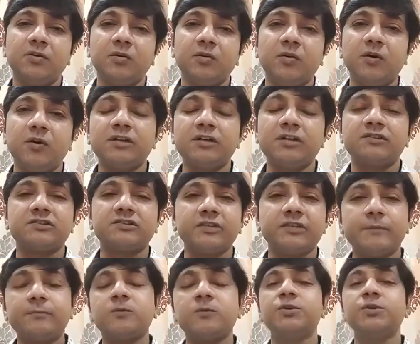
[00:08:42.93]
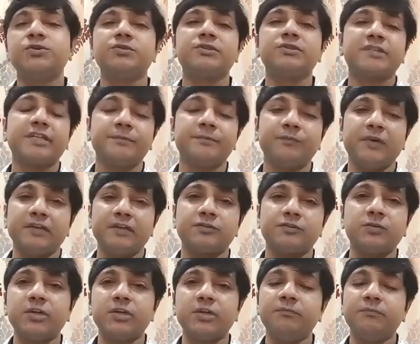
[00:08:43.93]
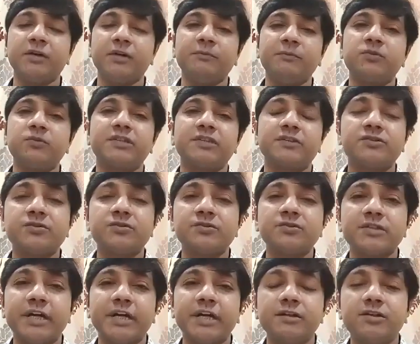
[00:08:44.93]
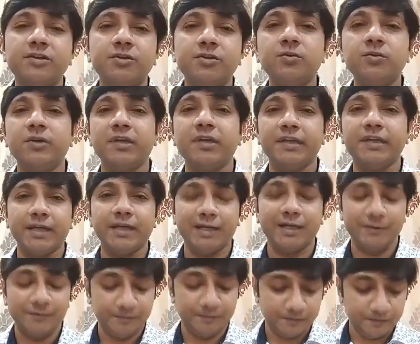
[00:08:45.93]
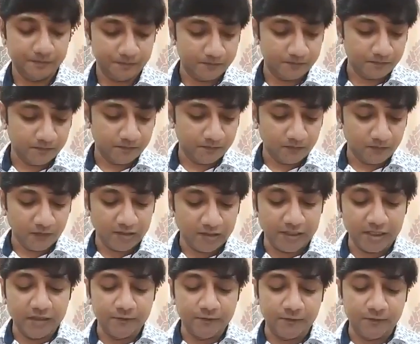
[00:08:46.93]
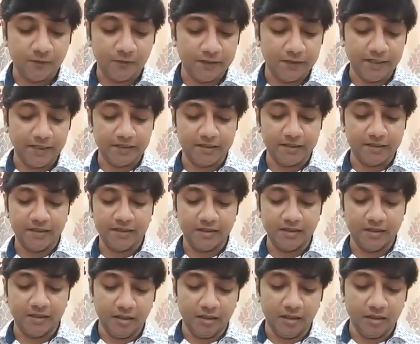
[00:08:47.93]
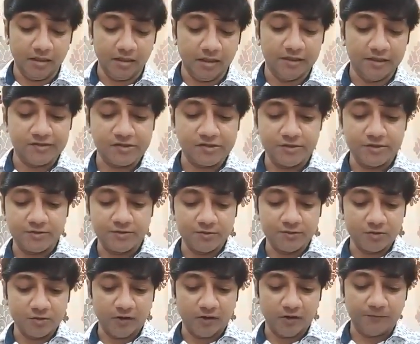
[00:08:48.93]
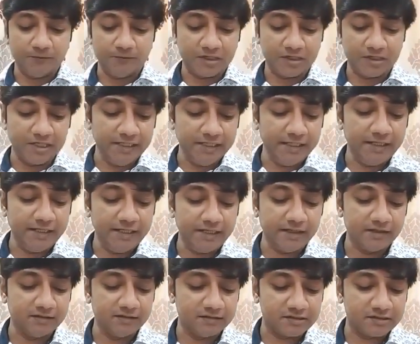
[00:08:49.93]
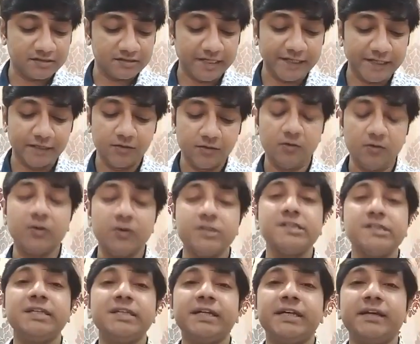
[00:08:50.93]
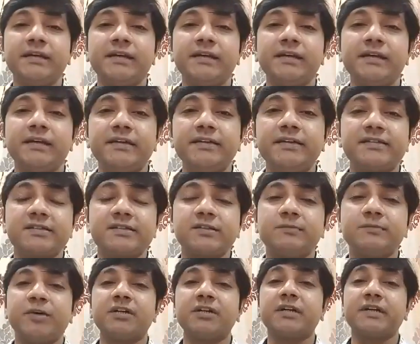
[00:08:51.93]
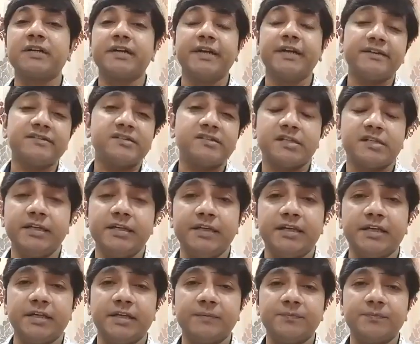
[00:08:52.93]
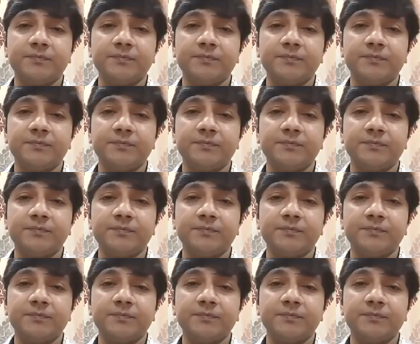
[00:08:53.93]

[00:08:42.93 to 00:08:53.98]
और सब कुछ उसके पास होने पर भी उसने सुसाइड क्यों किया कैलिफोर्निया की इंस्टीट्यूट ऑफ क्लिनिकल साइकोलॉजी ने इस पर केस स्टडी की